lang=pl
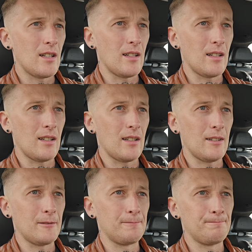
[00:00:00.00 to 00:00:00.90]

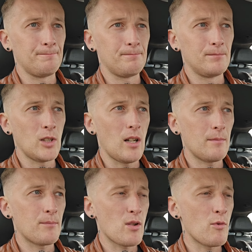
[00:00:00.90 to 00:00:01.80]
E,
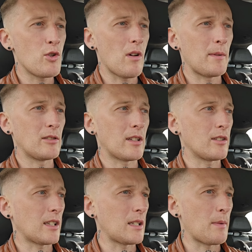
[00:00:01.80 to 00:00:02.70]
no, przymusiła mnie do
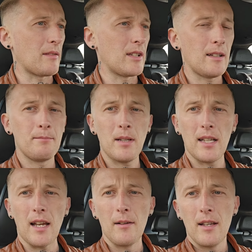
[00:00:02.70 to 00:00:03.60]
tego tak naprawdę
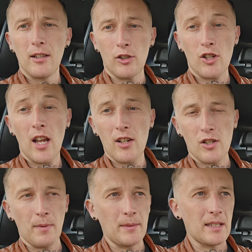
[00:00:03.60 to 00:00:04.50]
bieda. Chociaż ja
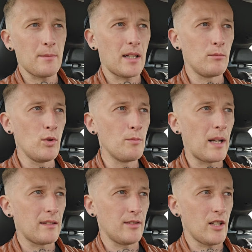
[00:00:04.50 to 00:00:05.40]
jeszcze pamiętam, jak mój
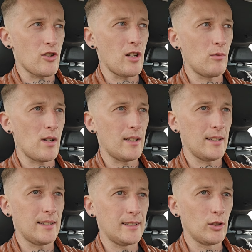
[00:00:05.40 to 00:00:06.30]
brat wyjeżdżał
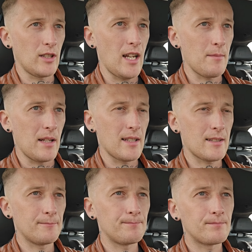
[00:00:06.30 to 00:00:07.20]
do
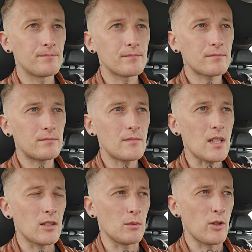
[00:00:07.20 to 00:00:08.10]
Niemiec,
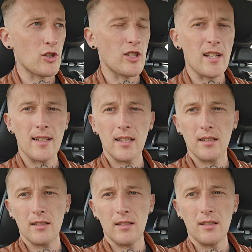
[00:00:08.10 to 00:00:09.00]
to były jeszcze czasy,
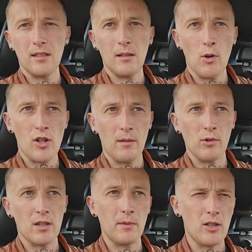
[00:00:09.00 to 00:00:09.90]
kiedy nie można
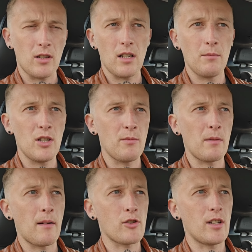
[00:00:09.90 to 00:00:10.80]
było sobie jeszcze, nie byliśmy
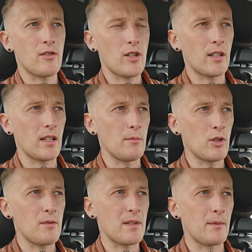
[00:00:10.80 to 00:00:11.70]
chyba w Schengen, nie
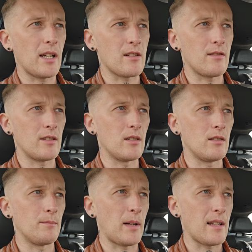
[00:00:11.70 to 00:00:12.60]
mogliśmy sobie jechać
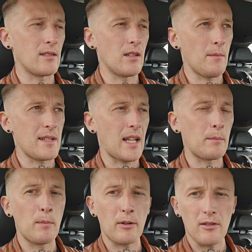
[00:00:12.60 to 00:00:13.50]
do pracy do Niemiec
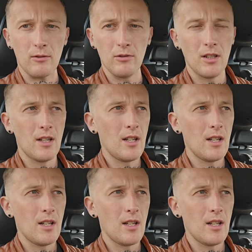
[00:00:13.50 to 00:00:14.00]
tak po prostu.